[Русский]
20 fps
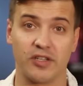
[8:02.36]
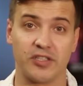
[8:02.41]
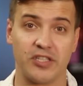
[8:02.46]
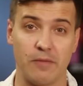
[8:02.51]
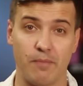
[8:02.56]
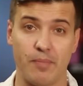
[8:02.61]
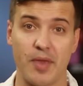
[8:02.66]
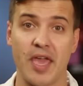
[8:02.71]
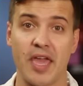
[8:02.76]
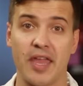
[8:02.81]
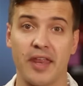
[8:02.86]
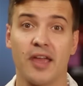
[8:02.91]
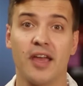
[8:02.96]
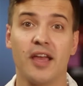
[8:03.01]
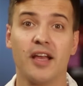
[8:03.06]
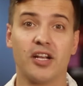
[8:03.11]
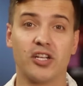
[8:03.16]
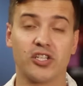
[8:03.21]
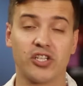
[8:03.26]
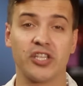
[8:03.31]
Теперь
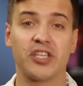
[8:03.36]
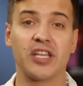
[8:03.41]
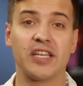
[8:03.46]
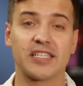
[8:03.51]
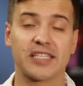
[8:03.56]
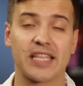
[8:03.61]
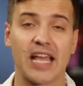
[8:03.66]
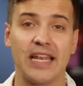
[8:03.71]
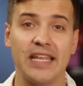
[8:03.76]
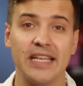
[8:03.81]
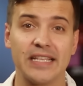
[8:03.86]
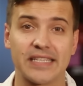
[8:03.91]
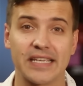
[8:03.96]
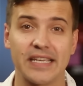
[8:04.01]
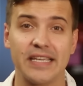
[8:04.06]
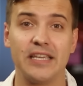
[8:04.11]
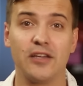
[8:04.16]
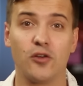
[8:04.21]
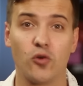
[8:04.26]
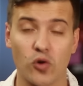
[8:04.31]
жители
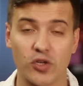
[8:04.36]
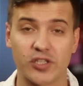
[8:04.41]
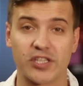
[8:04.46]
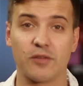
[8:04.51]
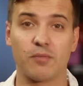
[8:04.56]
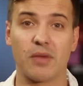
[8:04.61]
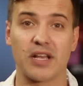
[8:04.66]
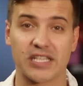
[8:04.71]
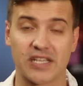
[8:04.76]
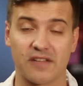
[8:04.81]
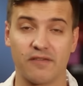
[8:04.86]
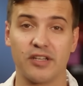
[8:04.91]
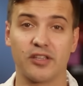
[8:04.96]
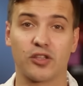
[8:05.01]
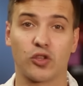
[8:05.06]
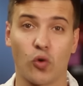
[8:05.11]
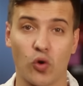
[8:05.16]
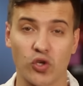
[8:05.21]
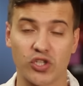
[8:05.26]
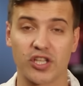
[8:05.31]
столицы и гости Москвы
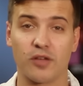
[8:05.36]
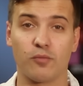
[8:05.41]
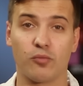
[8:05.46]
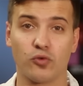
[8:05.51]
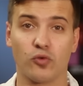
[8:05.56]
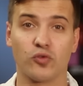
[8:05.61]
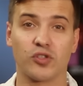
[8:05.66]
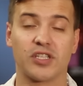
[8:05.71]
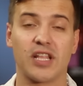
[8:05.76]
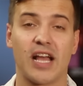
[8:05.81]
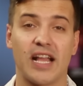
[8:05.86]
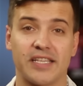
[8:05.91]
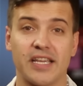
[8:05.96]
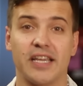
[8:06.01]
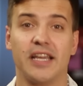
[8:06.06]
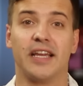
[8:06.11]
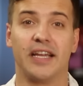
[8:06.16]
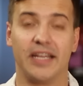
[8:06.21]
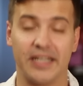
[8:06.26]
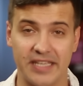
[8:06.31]
точно будут знать,
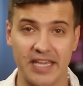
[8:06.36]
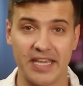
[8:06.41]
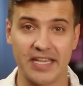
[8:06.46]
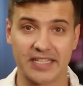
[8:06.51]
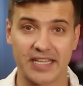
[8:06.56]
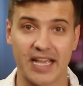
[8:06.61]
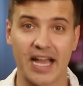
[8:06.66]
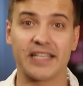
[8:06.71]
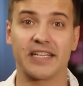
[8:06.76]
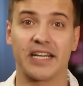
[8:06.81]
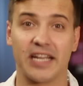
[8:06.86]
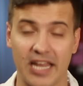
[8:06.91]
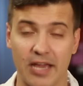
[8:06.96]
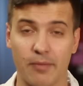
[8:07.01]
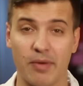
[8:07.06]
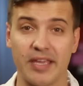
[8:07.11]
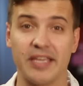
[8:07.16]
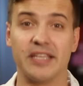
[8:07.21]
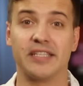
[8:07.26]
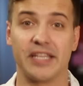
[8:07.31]
где искать
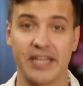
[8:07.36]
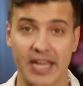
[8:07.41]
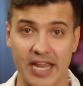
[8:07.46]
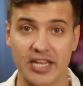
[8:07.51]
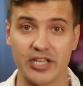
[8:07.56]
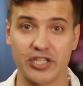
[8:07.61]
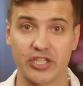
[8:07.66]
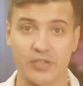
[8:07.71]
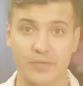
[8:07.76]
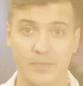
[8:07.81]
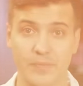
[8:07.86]
хлеба и зрелищ.